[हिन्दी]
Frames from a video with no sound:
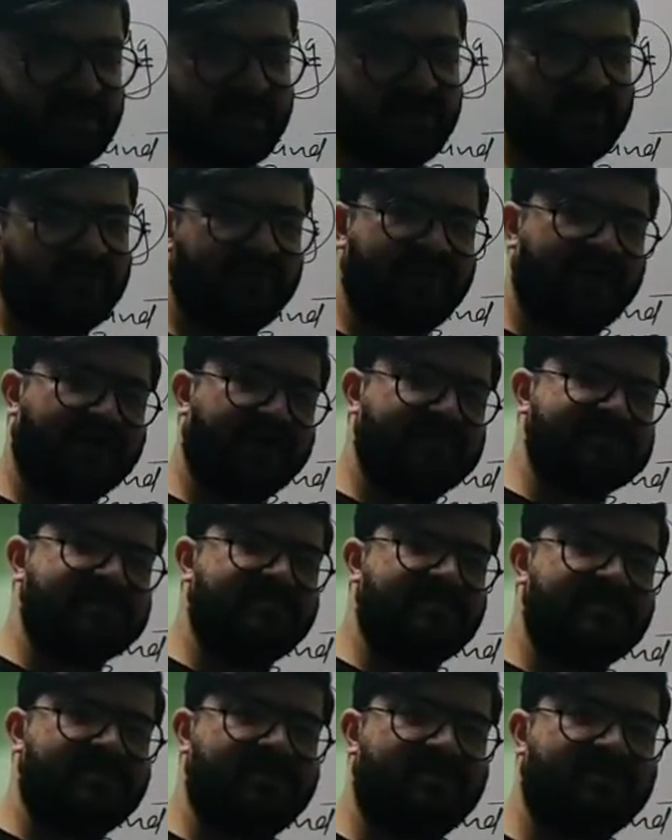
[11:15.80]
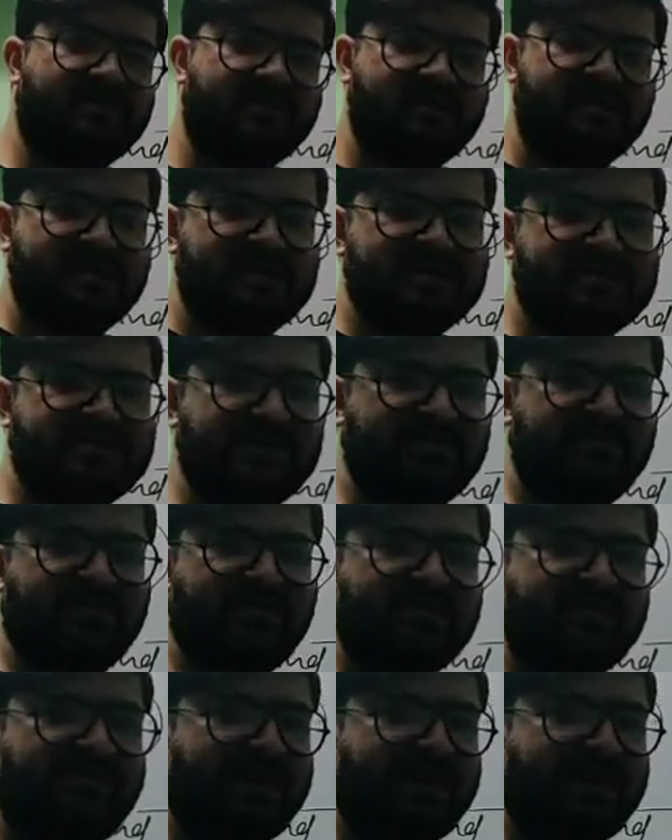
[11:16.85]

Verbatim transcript: याद रखो मैग्नीशियम का कलर सिल्वरी